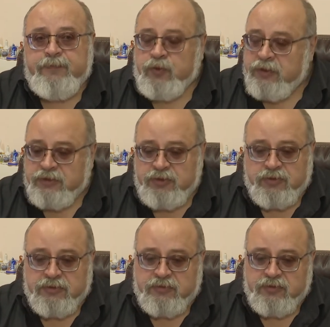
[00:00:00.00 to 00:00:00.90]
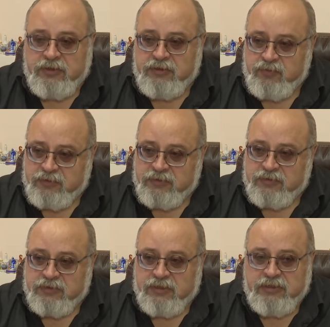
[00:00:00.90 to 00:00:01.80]
Но это еще раз говорю, это вот
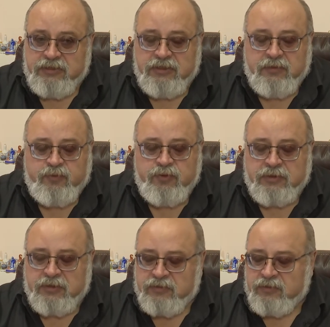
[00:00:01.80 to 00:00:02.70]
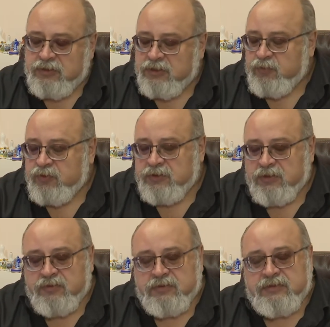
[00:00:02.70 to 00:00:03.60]
отдельный пункт, который сейчас просто
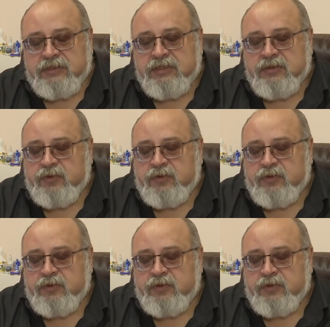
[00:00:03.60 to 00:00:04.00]
находится в стадии